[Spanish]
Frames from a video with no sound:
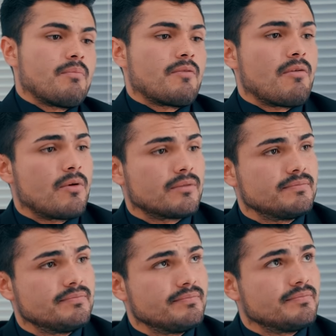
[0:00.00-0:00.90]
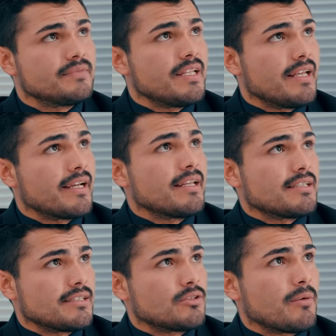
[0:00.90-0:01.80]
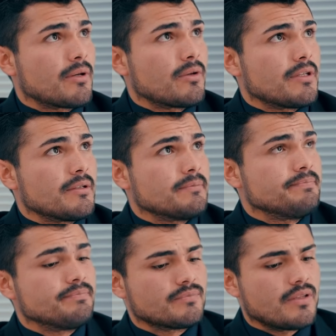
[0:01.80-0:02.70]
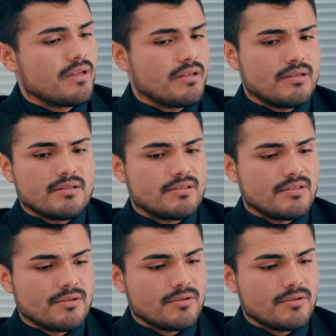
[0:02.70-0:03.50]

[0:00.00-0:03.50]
por favor, dile que necesito hablar con ella. Eh, si